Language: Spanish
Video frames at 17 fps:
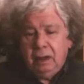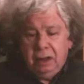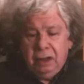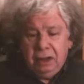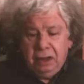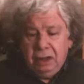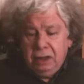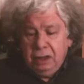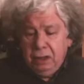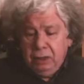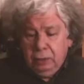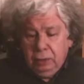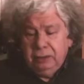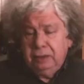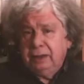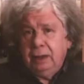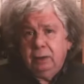¿Y
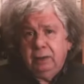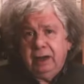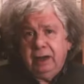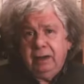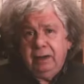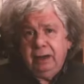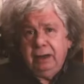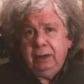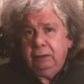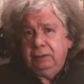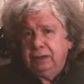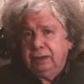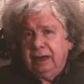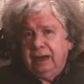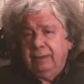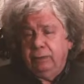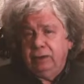dónde están los carabineros? ¿Dónde
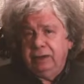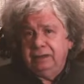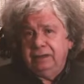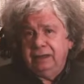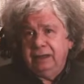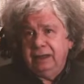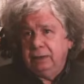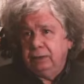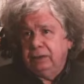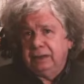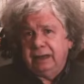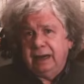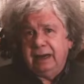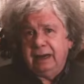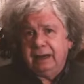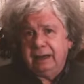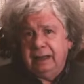está la policía? ¿Dónde
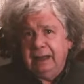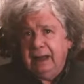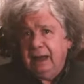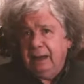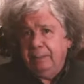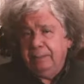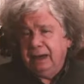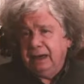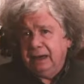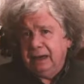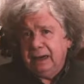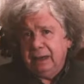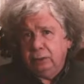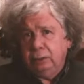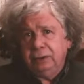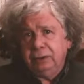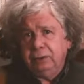están las redadas para agarrar a
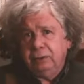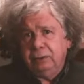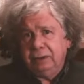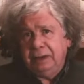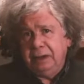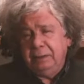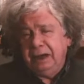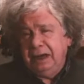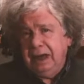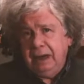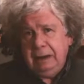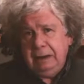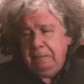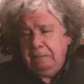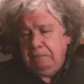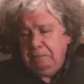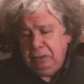todos esos
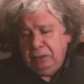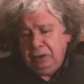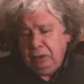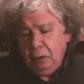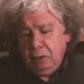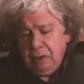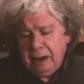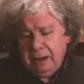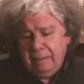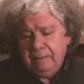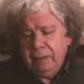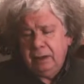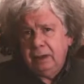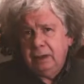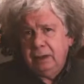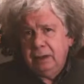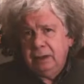criminales? Ninguna.
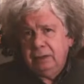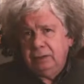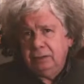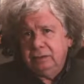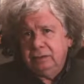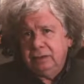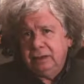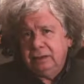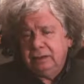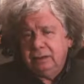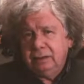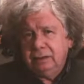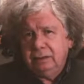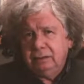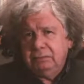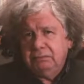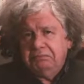Entonces,
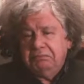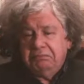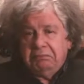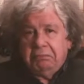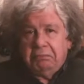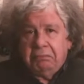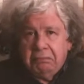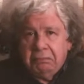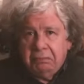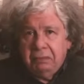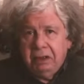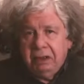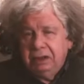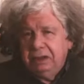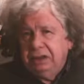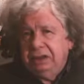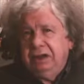
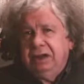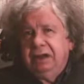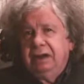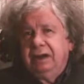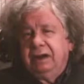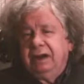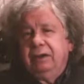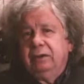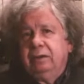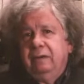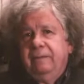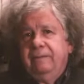¿qué tiene de raro